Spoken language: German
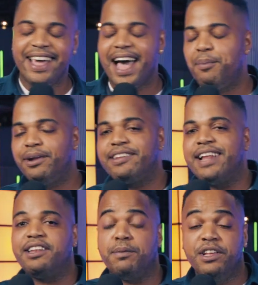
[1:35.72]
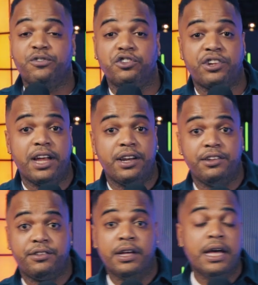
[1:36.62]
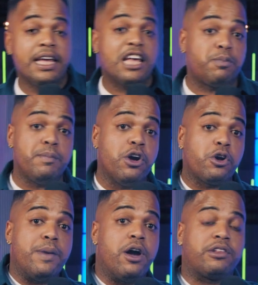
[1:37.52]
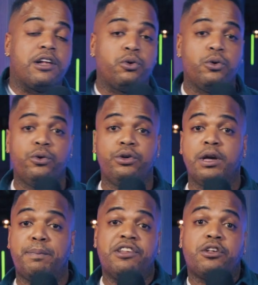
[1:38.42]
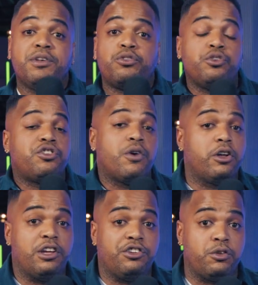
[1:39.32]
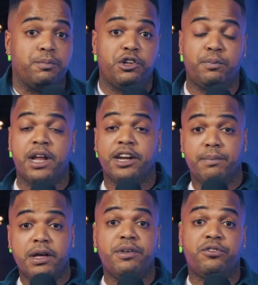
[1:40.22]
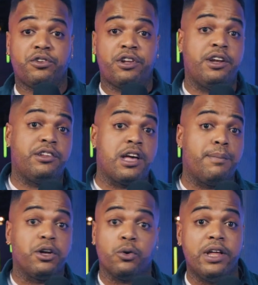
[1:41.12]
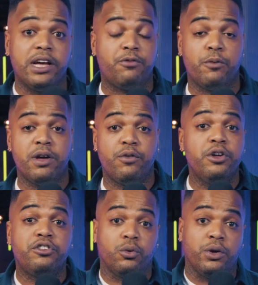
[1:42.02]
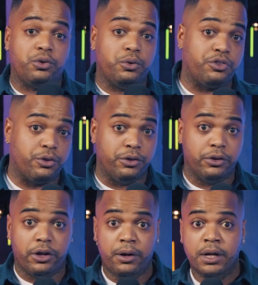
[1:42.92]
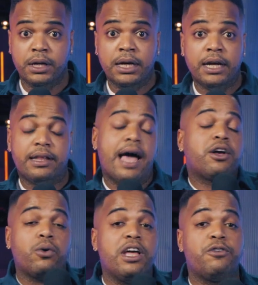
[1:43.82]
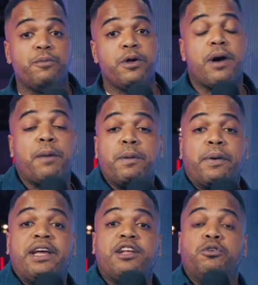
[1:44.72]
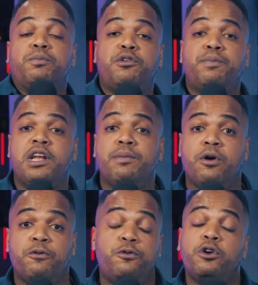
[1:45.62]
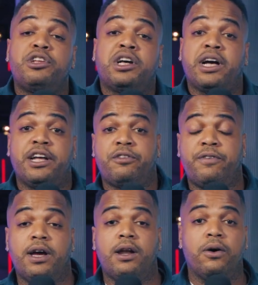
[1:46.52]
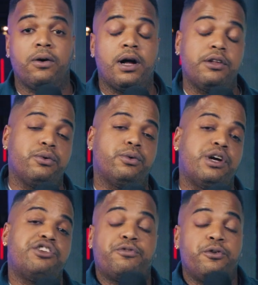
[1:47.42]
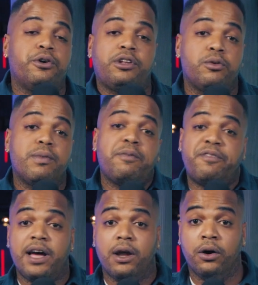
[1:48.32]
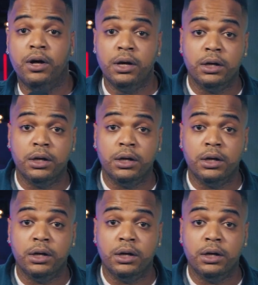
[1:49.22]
Aber das sind halt die Missverständnisse. Ich habe es bei mir auch gemerkt, also je besser mein Deutsch geworden ist, zum Beispiel, habe ich mehr Missverständnisse mit Kollegen von mir, die nicht so gut Deutsch können, oder? Da ein Kollege von mir macht beim Reden zum Beispiel immer Flüchtigkeitsfehler. Also er ist geflüchtet und macht Fehler.